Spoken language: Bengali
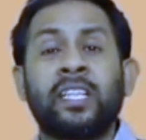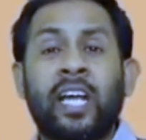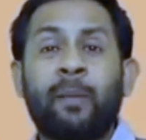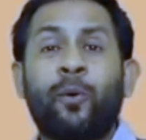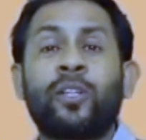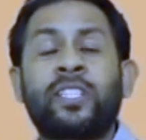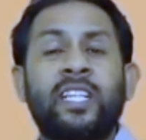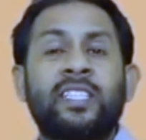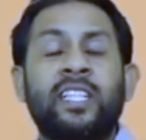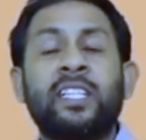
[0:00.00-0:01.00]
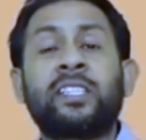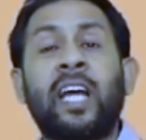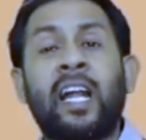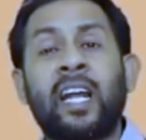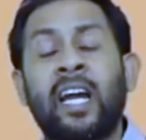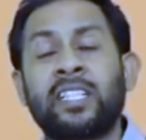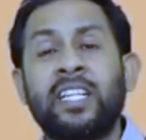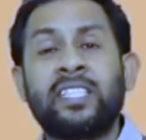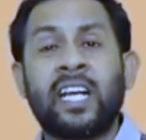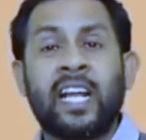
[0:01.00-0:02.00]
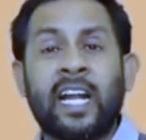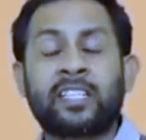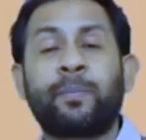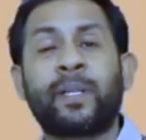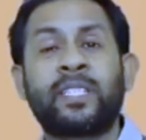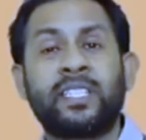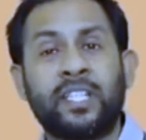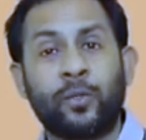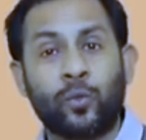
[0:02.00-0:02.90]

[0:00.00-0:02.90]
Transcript: তারা বলছেন যে তারা সেই জায়গার আশেপাশে যে